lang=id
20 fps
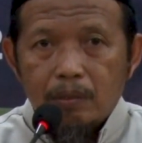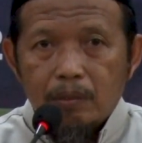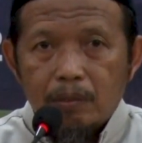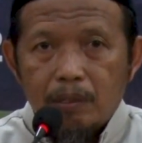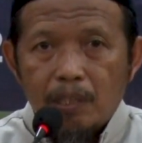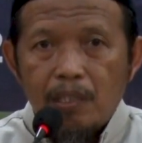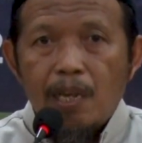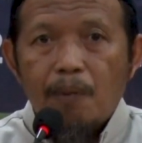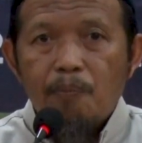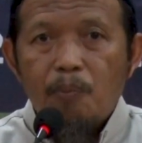
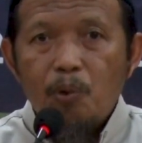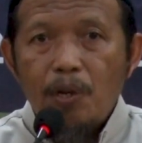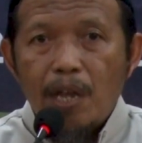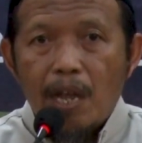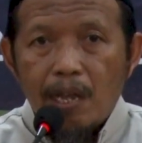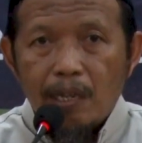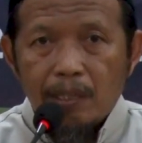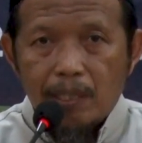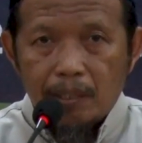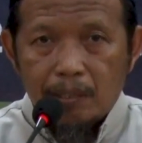tidak
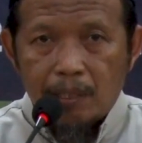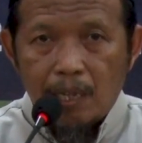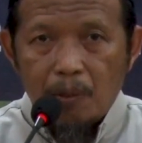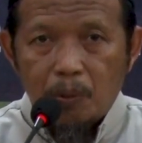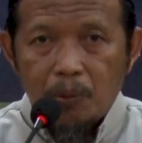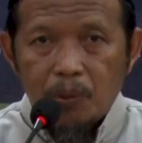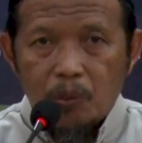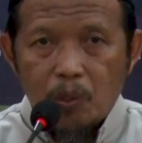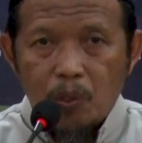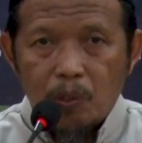mudah kita
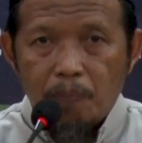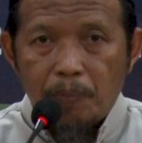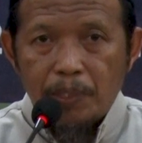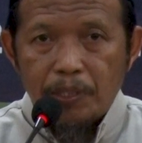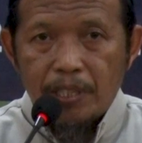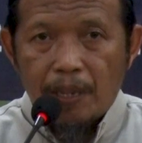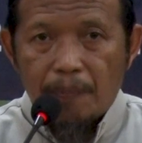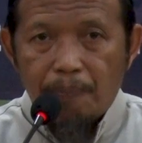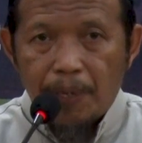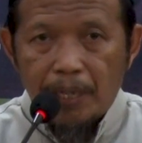untuk
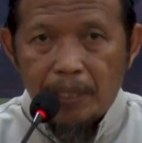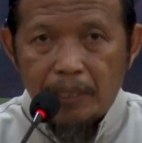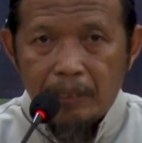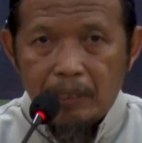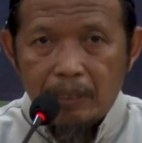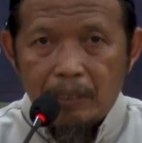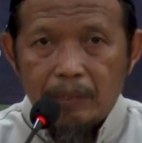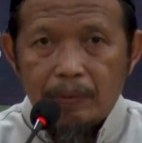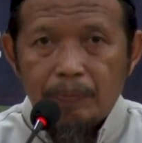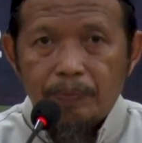
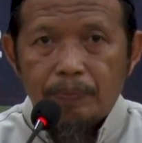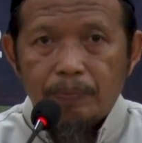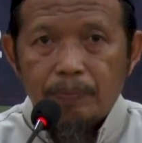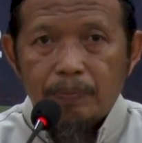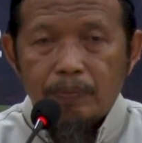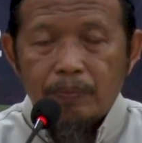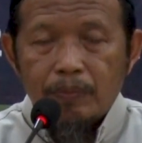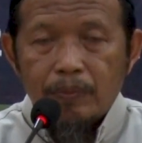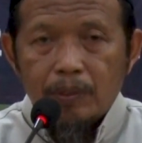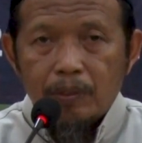mencapainya.
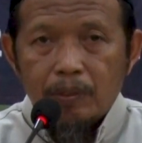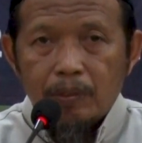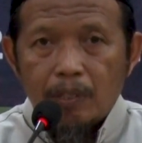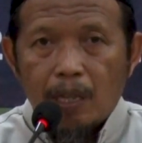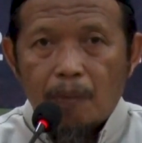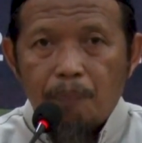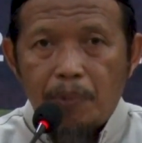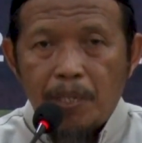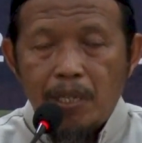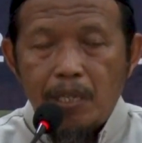
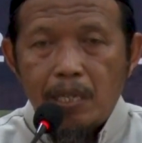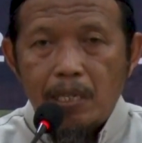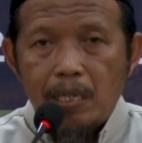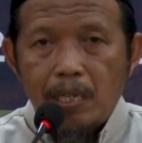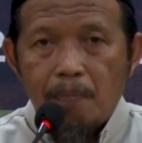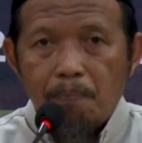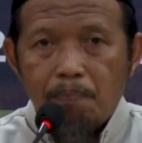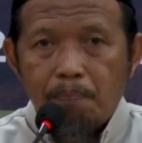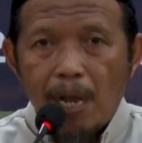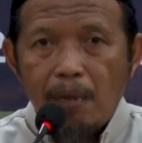Tapi
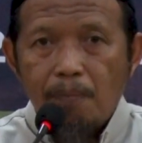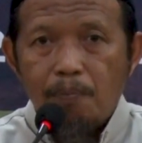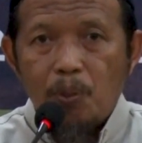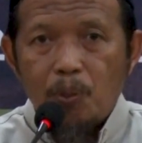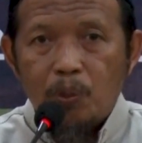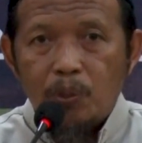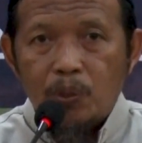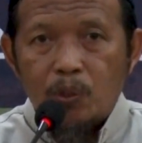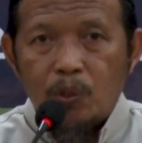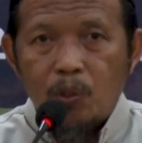
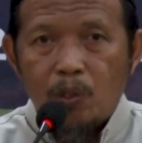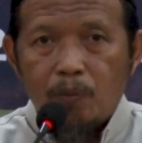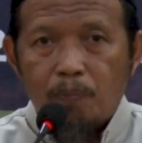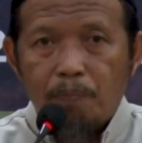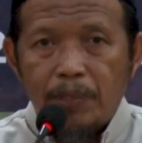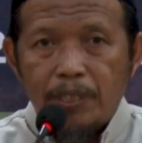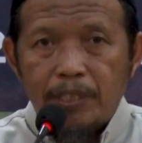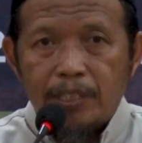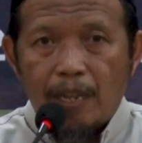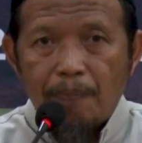bab untuk
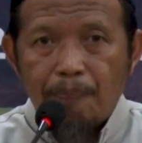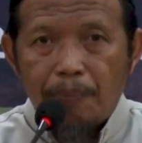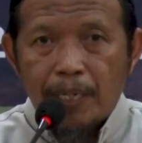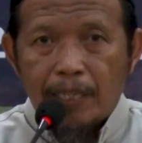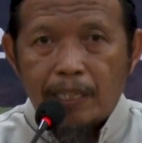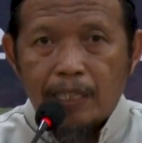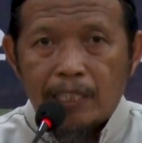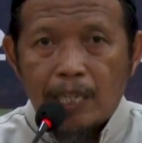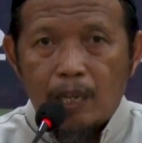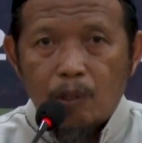
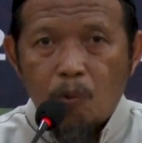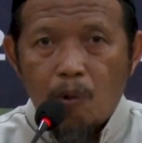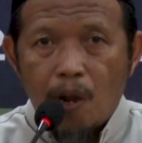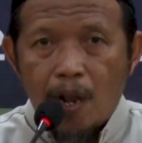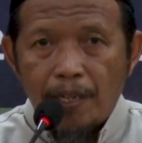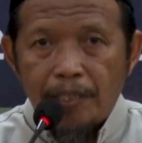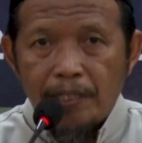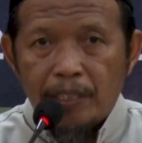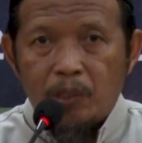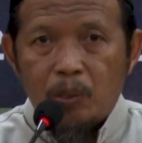mencapai
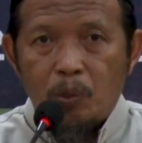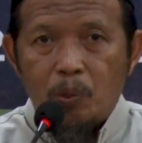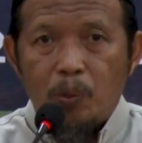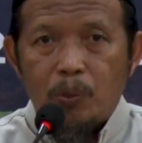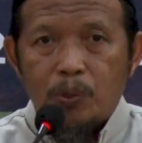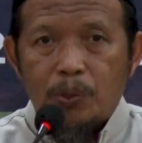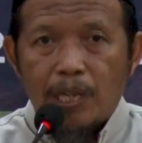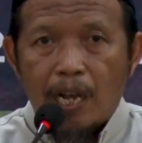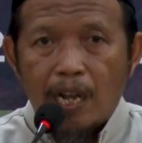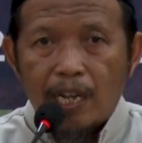ketakwaan
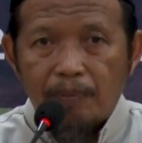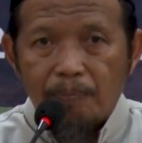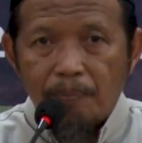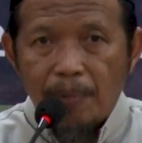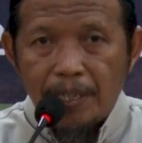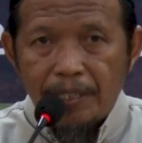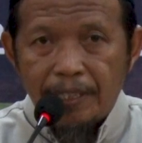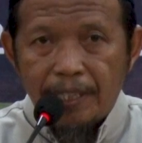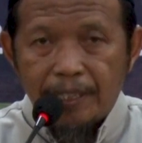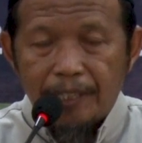itu sangat
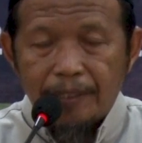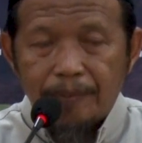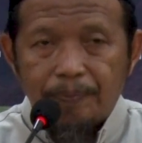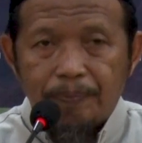banyak.